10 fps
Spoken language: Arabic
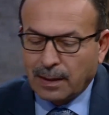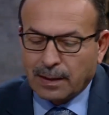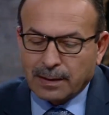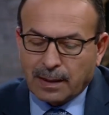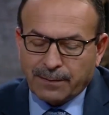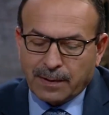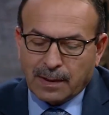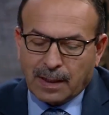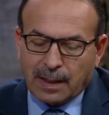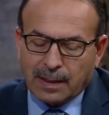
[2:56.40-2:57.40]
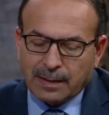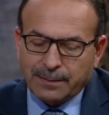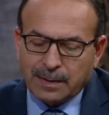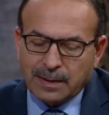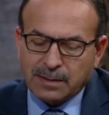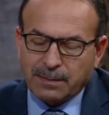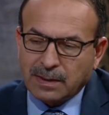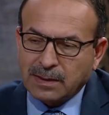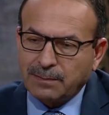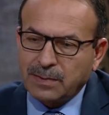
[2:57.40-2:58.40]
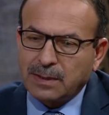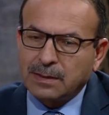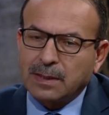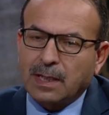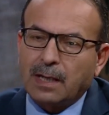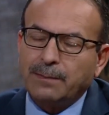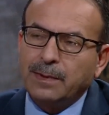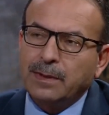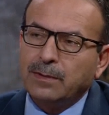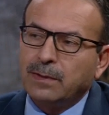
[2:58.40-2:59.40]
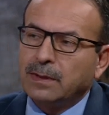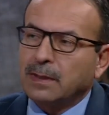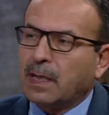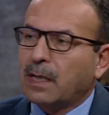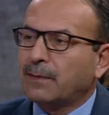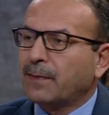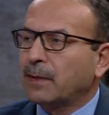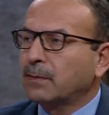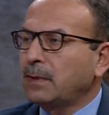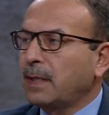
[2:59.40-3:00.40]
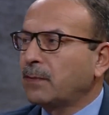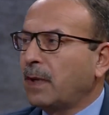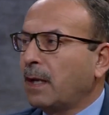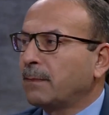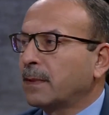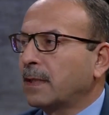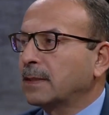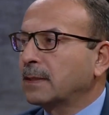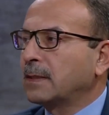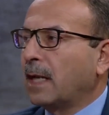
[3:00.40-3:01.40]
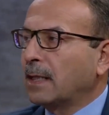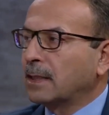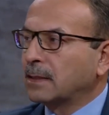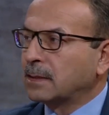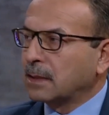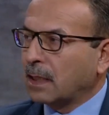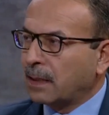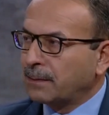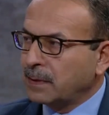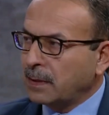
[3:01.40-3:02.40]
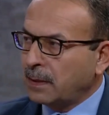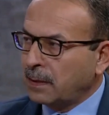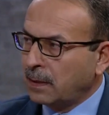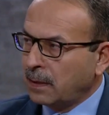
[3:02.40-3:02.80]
إضافة إلى هذا بالنسبة للصمت الانتخابي هو الإيقاف عن كل أنواع عمليات الدعاية الانتخابية